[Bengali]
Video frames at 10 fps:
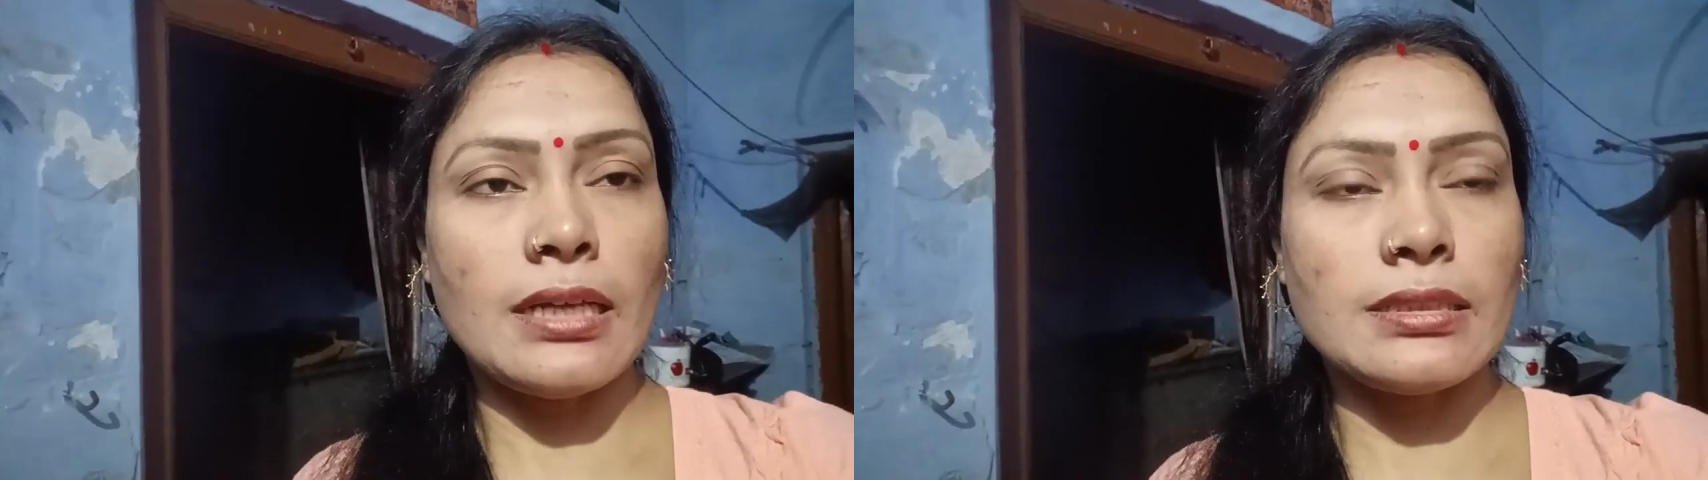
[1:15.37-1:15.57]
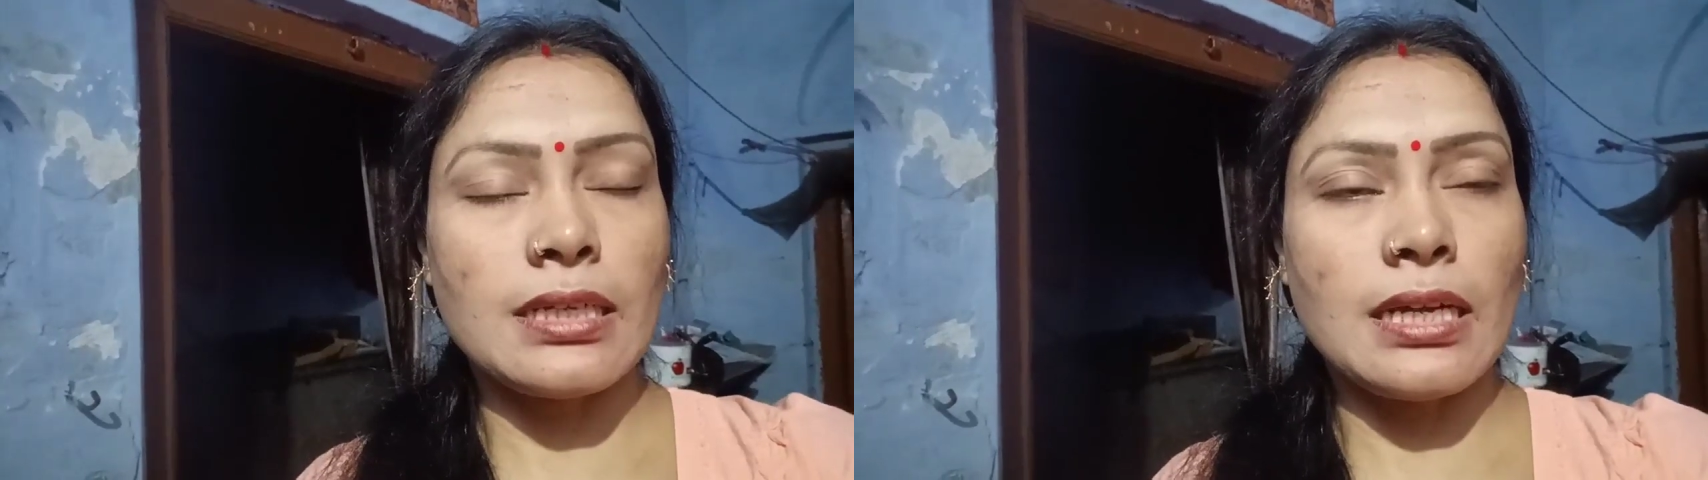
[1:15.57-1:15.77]

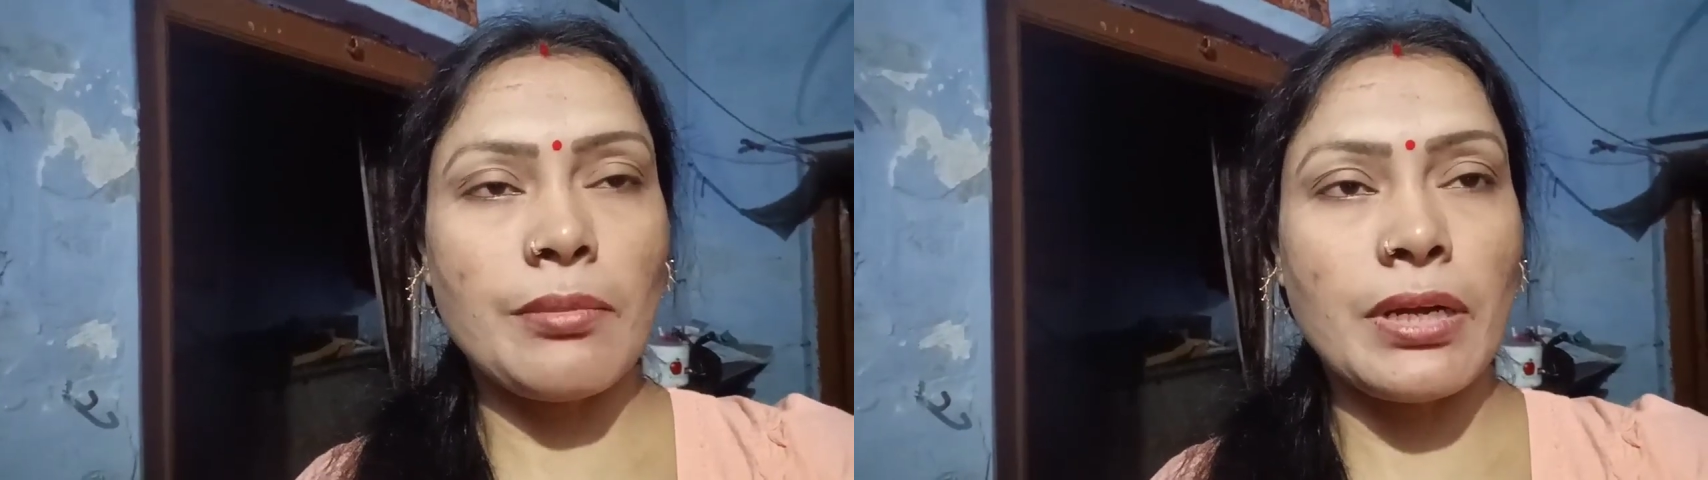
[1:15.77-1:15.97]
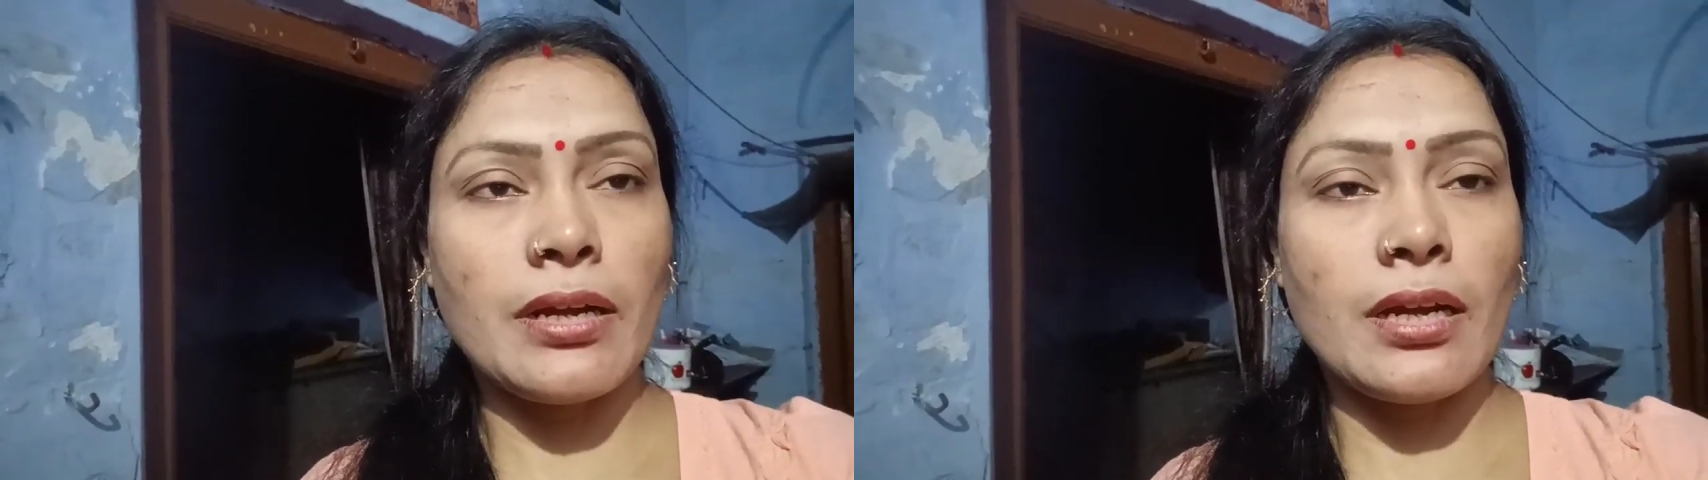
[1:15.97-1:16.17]
আজকে
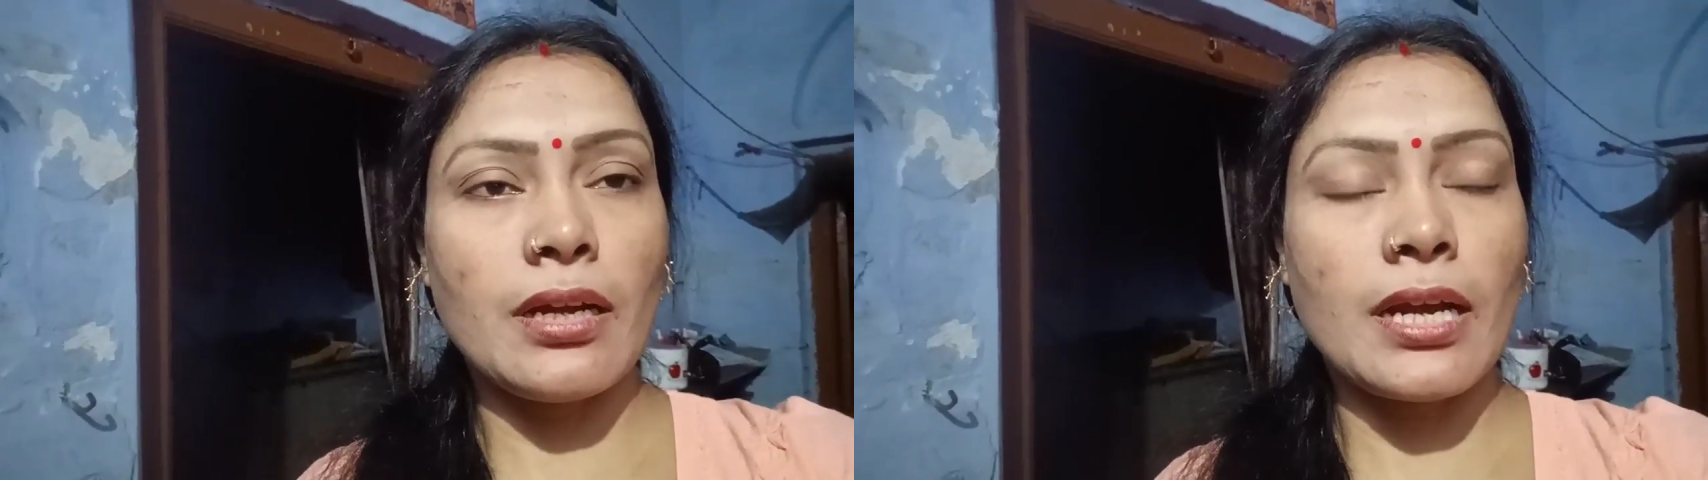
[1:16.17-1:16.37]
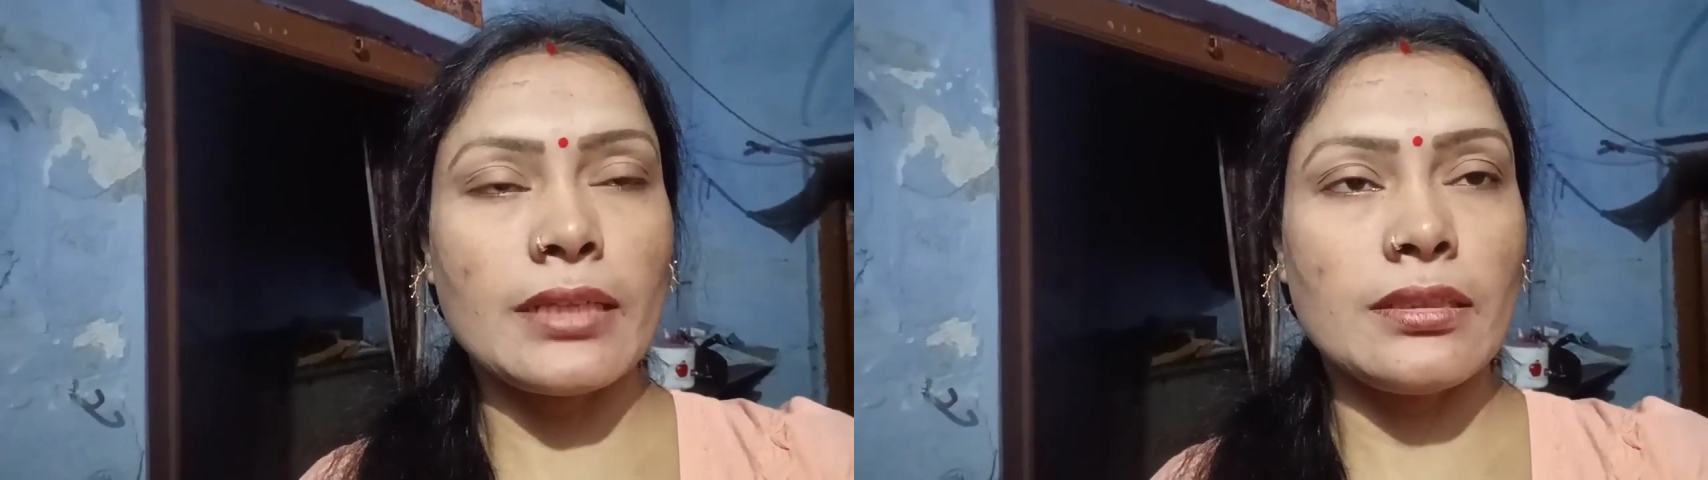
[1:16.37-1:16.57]

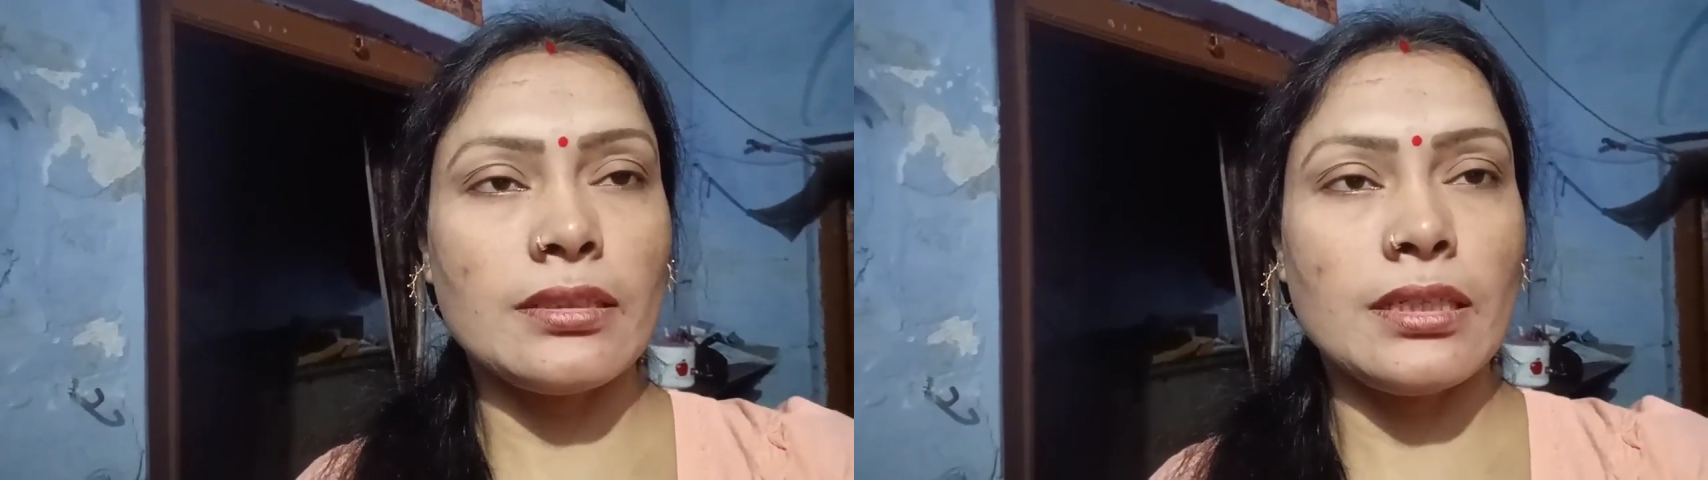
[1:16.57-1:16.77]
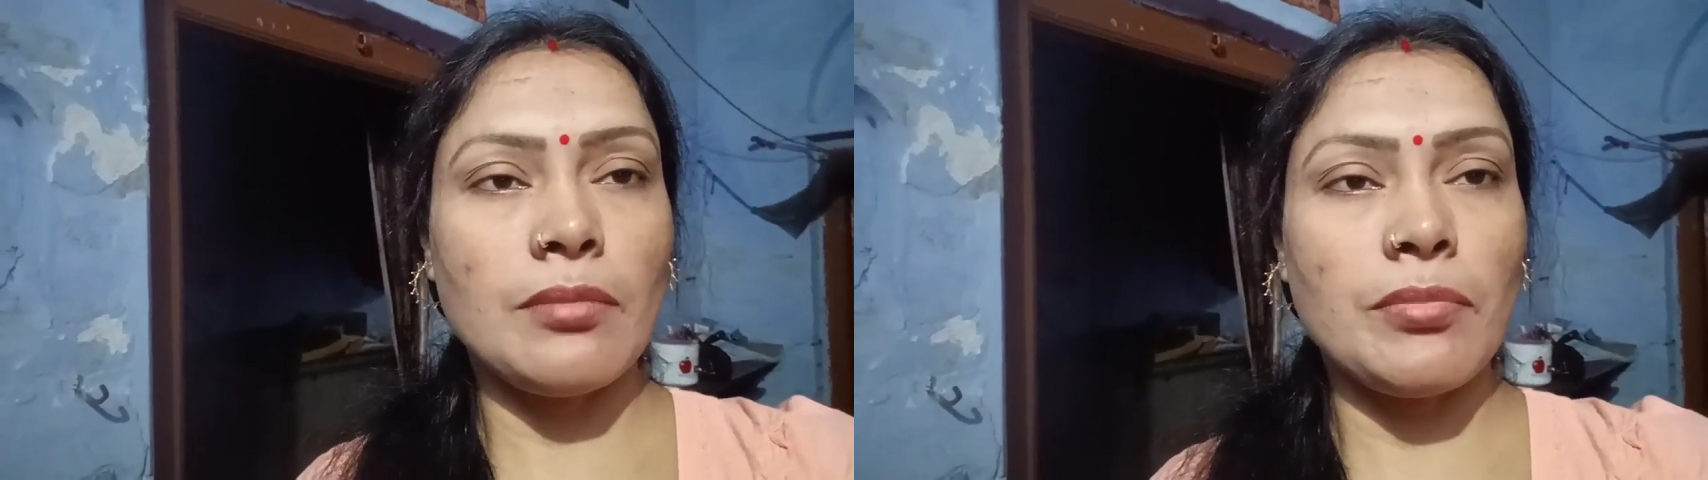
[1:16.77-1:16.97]
আমার
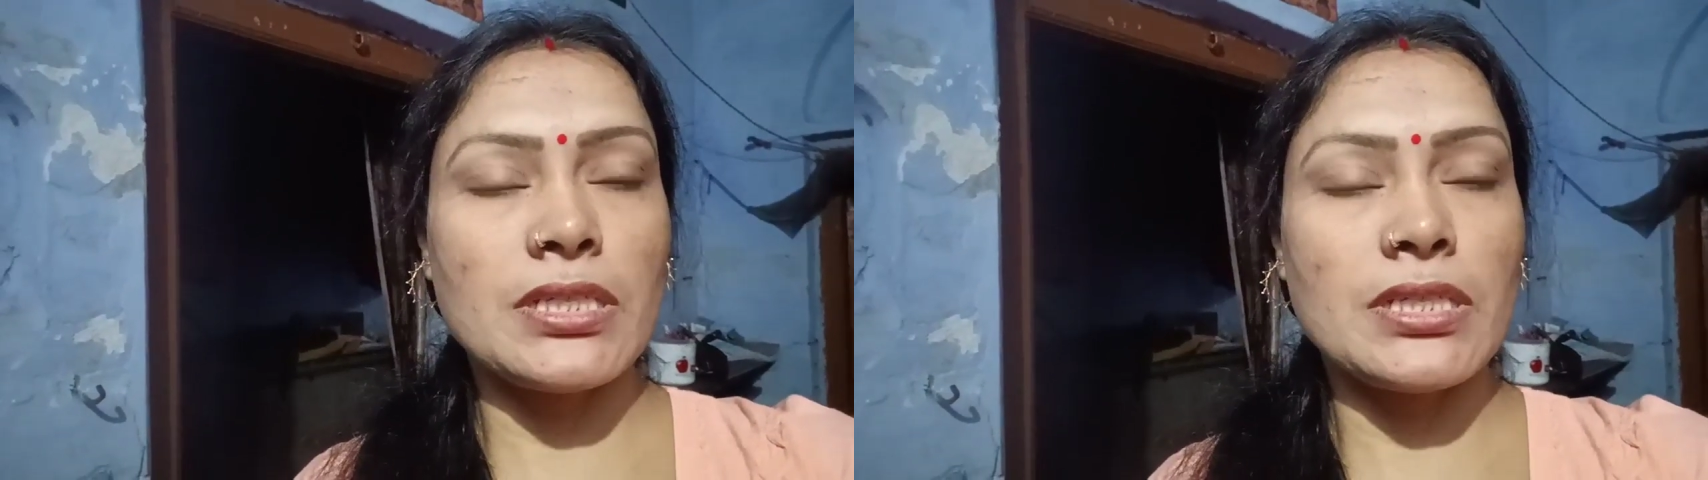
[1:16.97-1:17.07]
হাতেতে